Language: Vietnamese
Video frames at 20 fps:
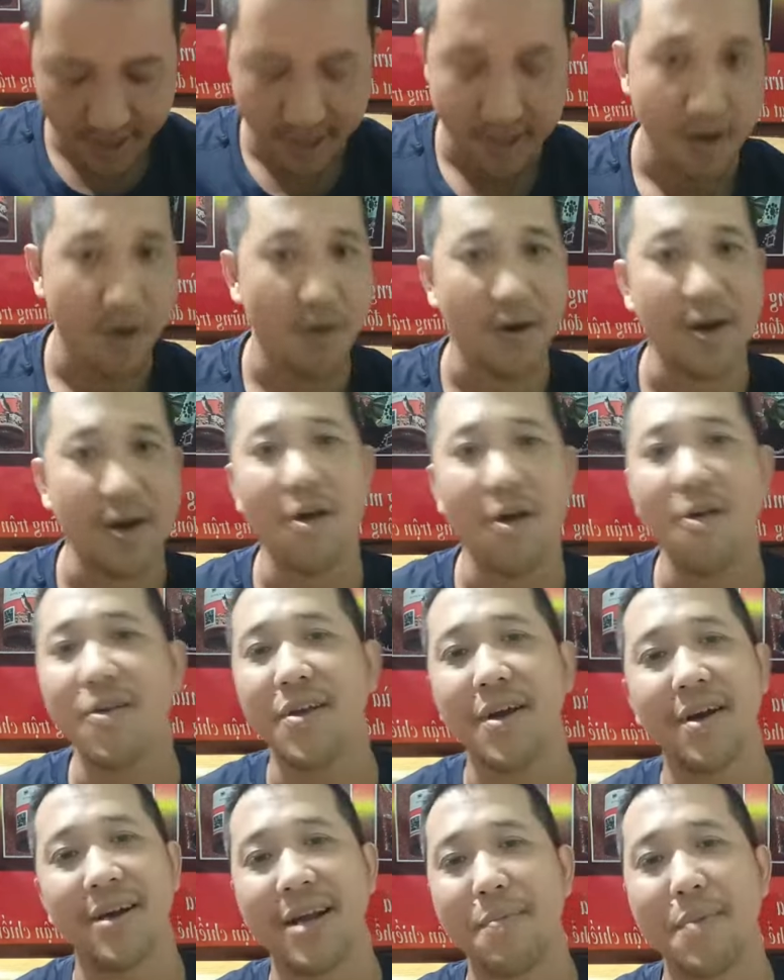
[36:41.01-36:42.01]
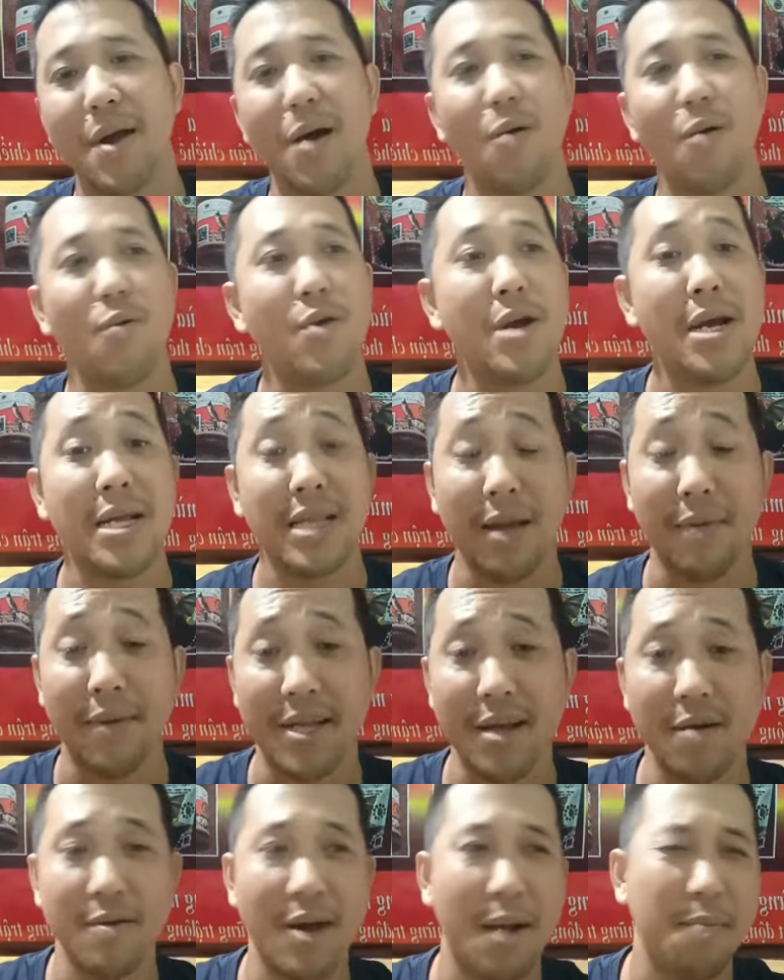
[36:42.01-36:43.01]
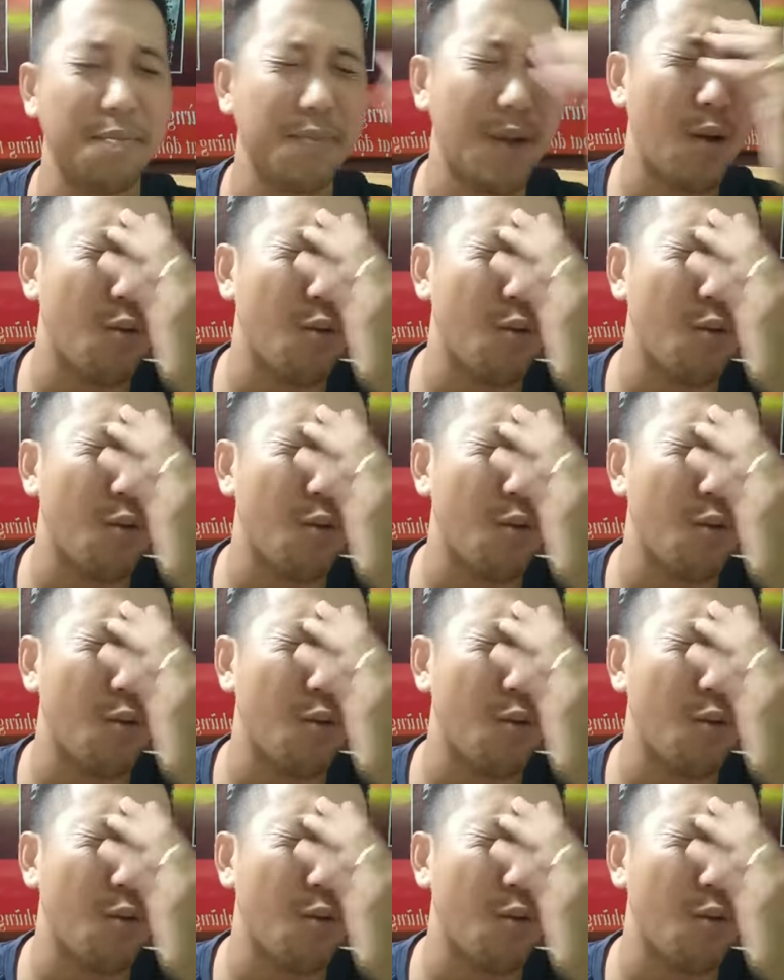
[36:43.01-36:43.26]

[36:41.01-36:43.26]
Còn cái đó giờ Nam Râu, tại vì sao Nam Râu